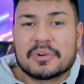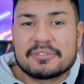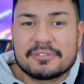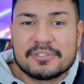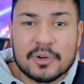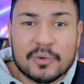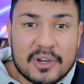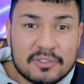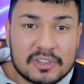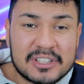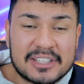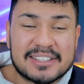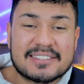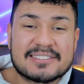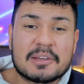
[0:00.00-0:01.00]
review, e eu vou
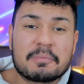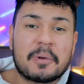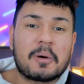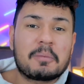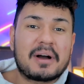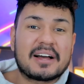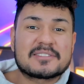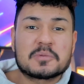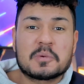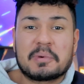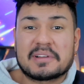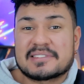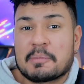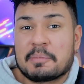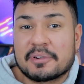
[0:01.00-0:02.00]
tentar sempre ao máximo
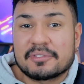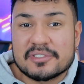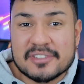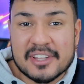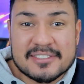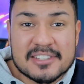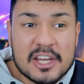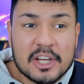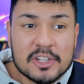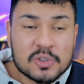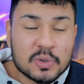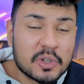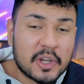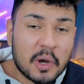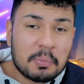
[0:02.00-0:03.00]
passar para vocês
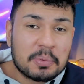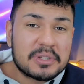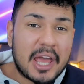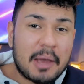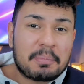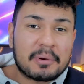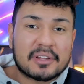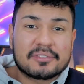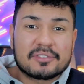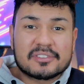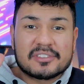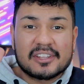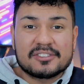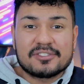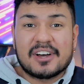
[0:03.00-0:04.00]
tudo que eu puder para que
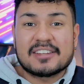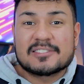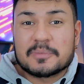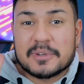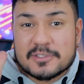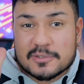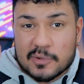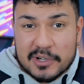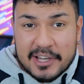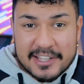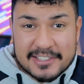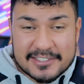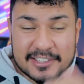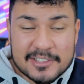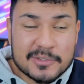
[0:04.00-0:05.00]
vocês façam uma escolha
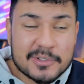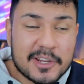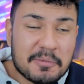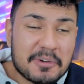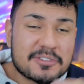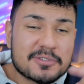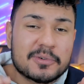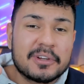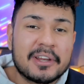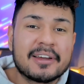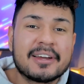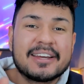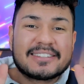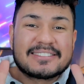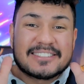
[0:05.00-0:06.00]
aí segura e uma
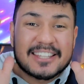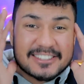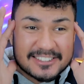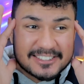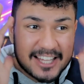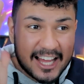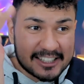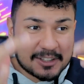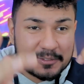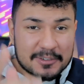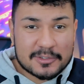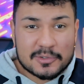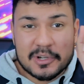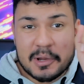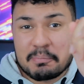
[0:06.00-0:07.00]
escolha sensata,
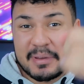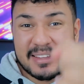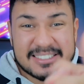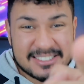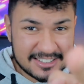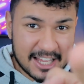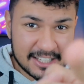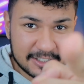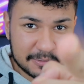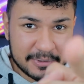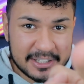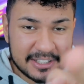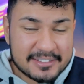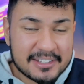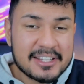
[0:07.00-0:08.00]
uma escolha pensada,
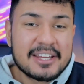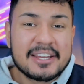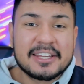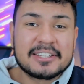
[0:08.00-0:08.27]
beleza?